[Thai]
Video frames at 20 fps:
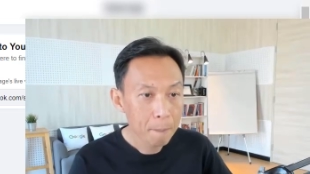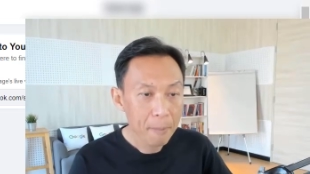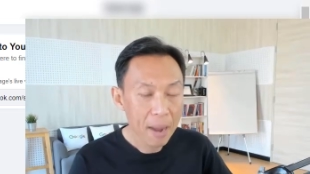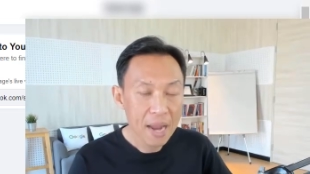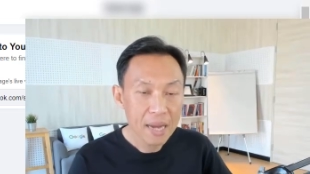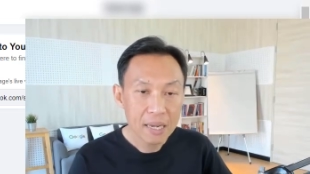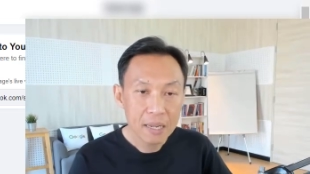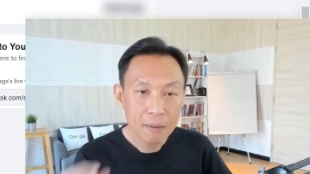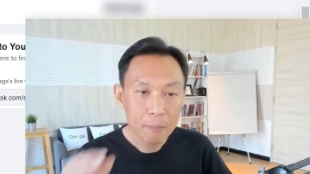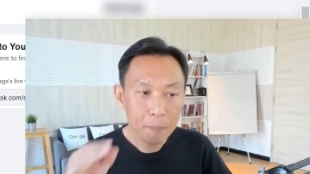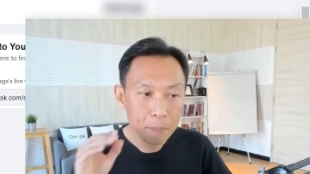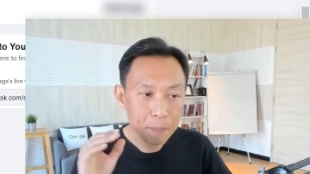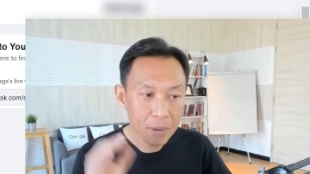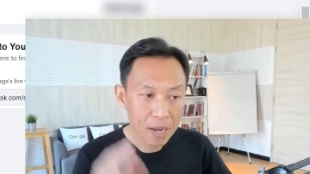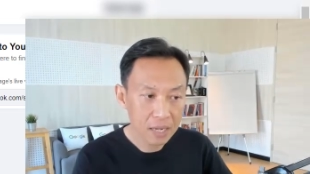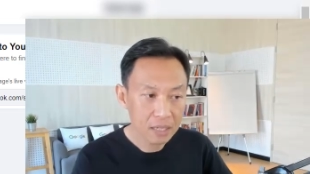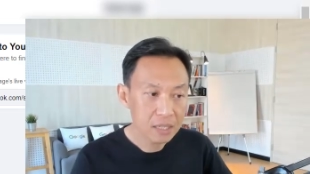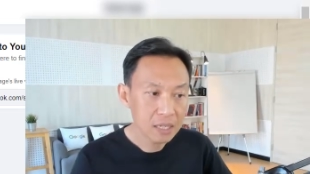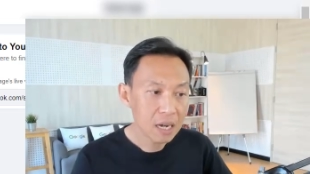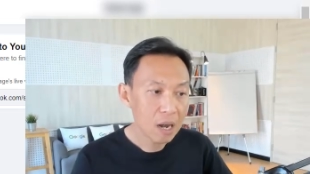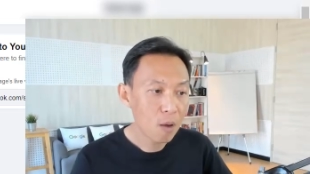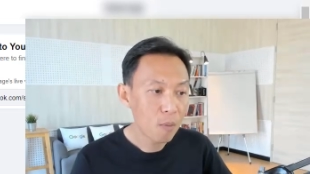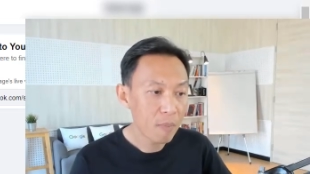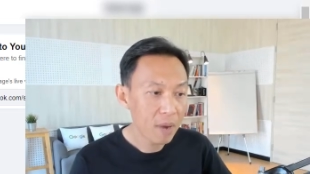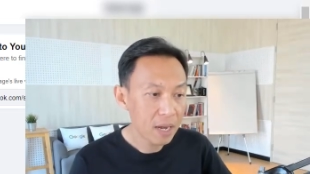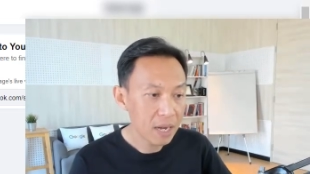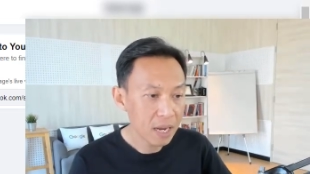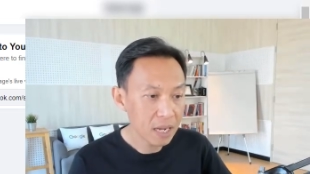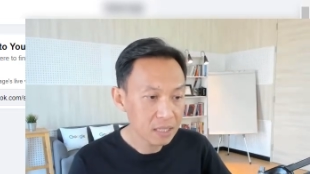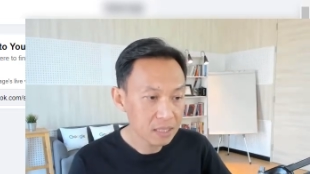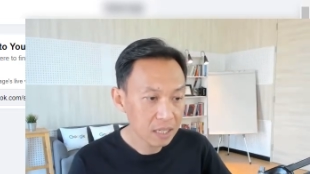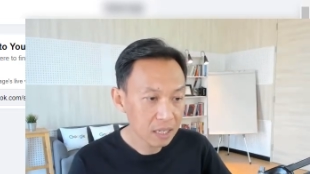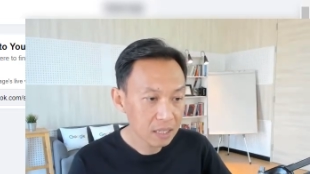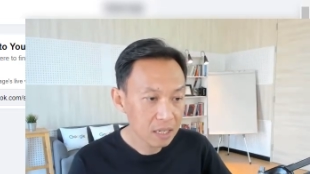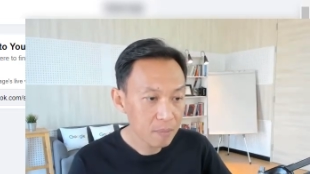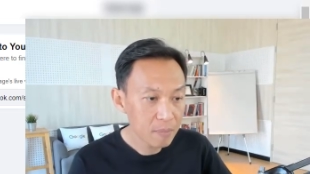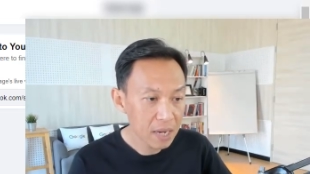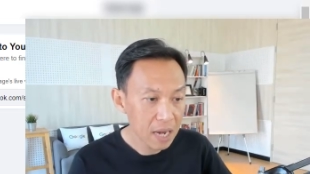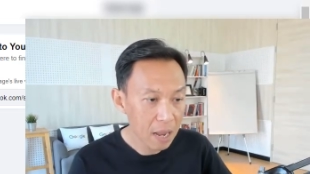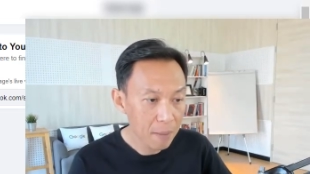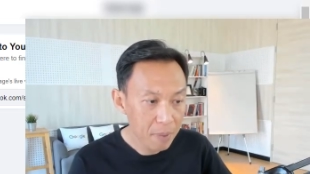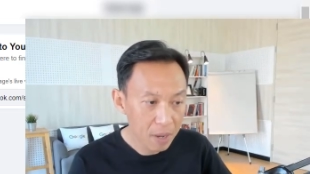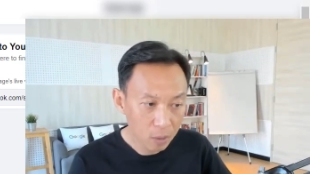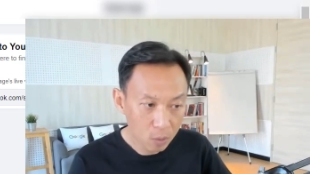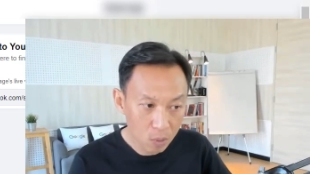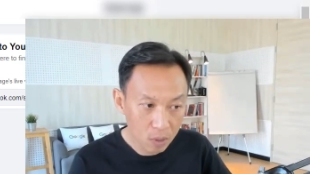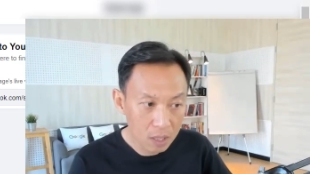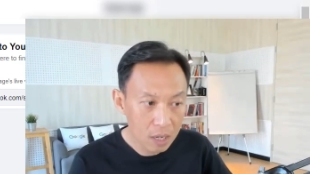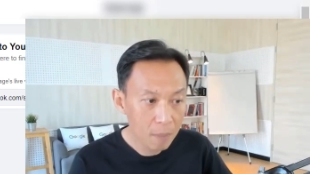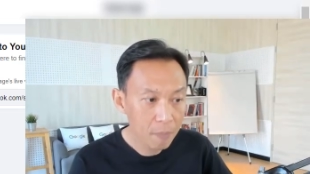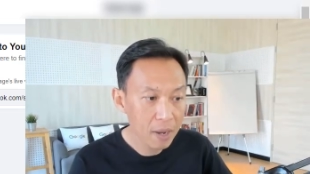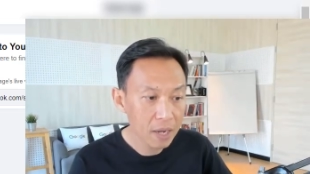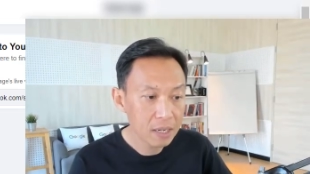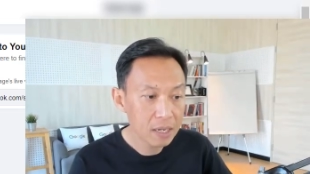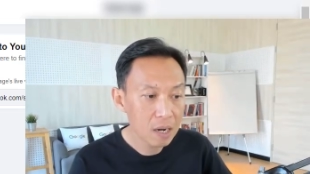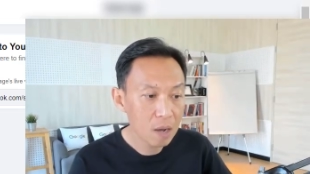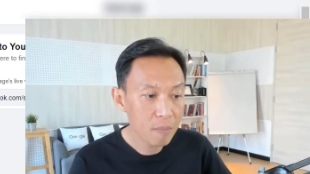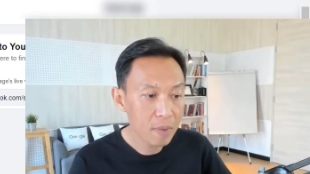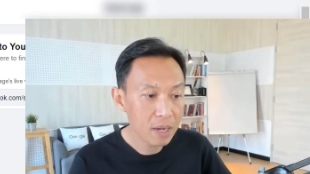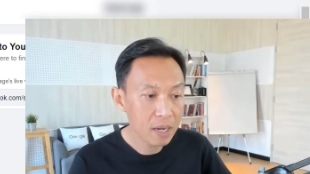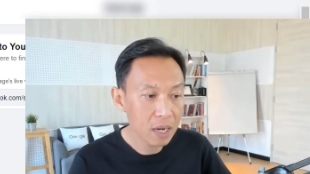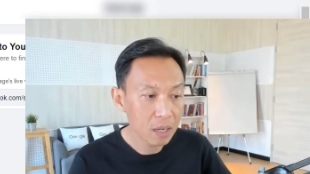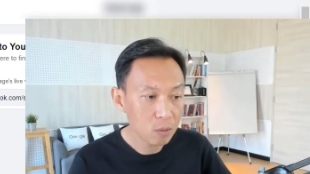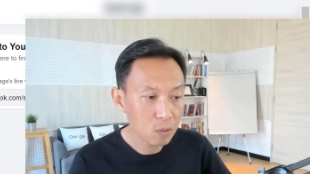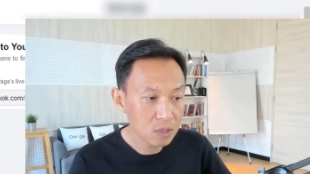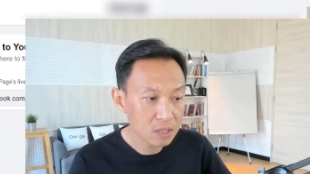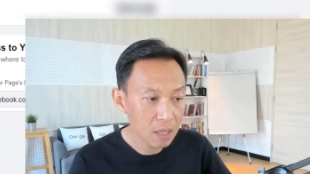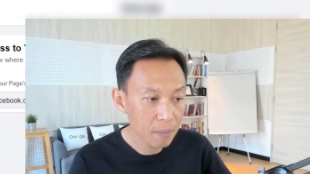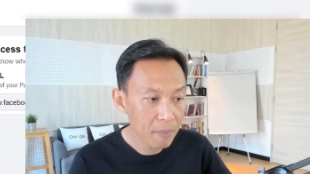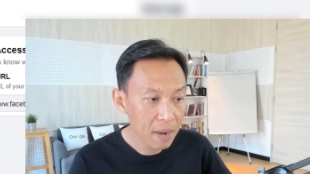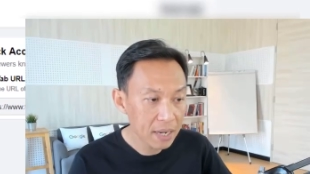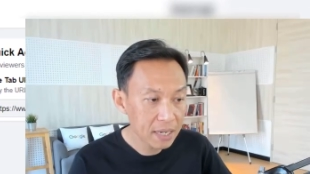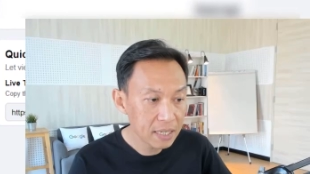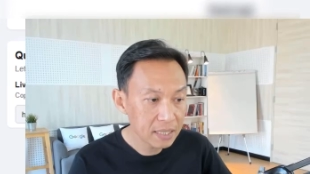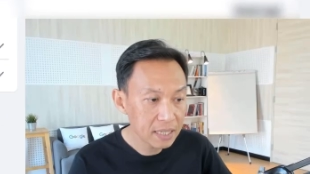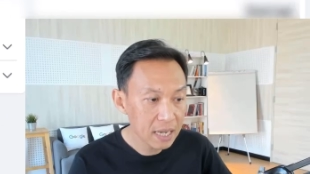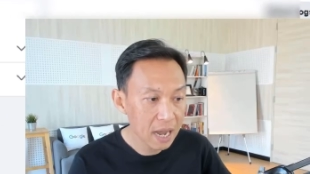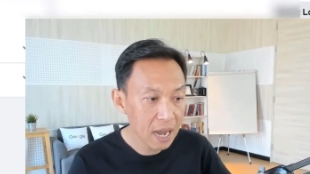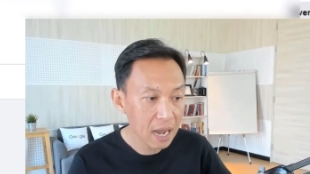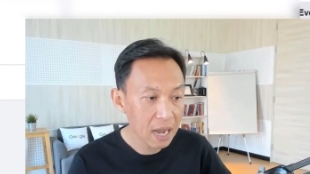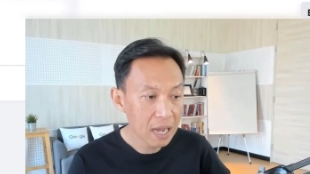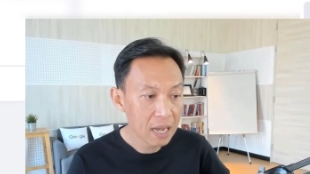ไปที่เพจที่เรา manage นะถ้ามีหลายเพจคุณก็เลือกเพจที่เรา manage คุณสามารถที่จะ